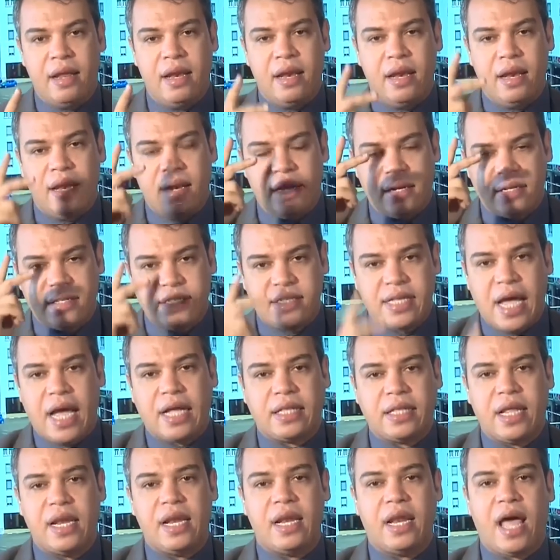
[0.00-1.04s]

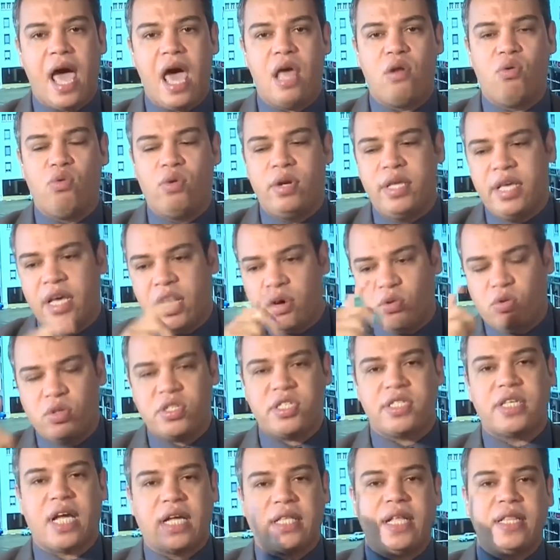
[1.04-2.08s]
السقطة القانونية
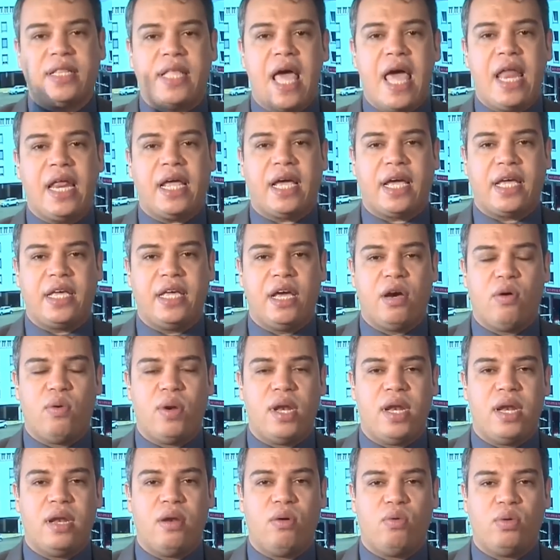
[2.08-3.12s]
والسقطة التاريخية
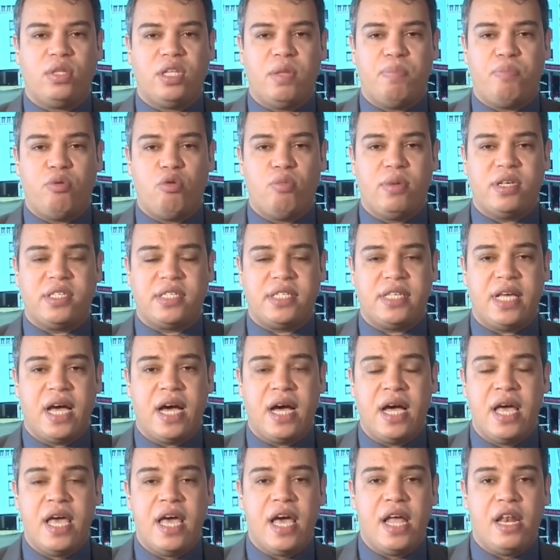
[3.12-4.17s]

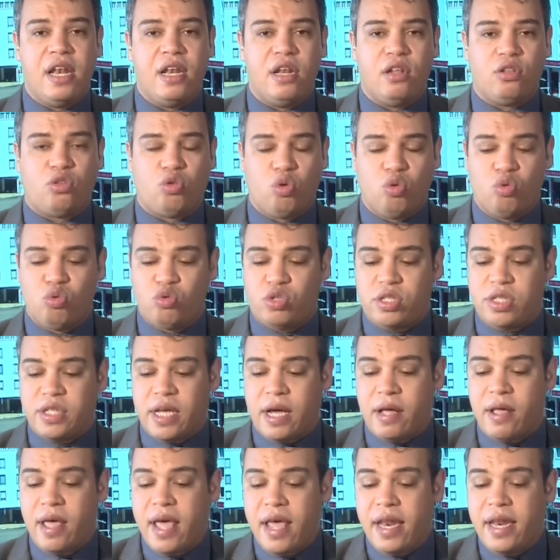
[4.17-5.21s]
والدبلوماسية
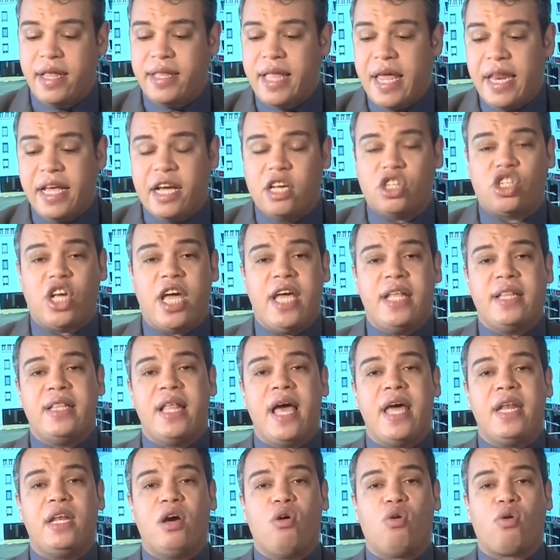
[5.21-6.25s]
التونسية لذلك
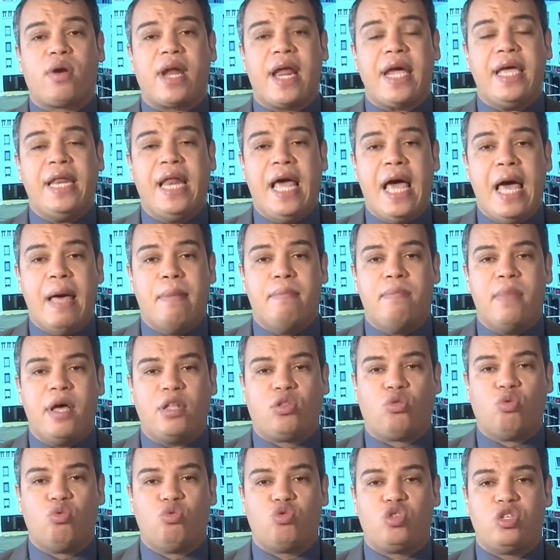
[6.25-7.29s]
شهدنا أنه الرأي العام
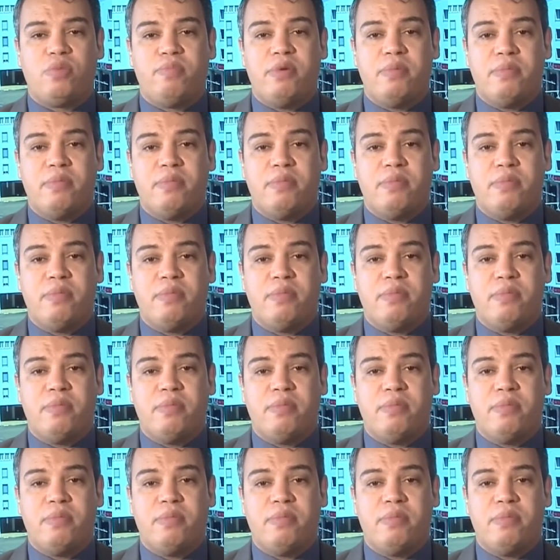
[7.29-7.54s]
التونسي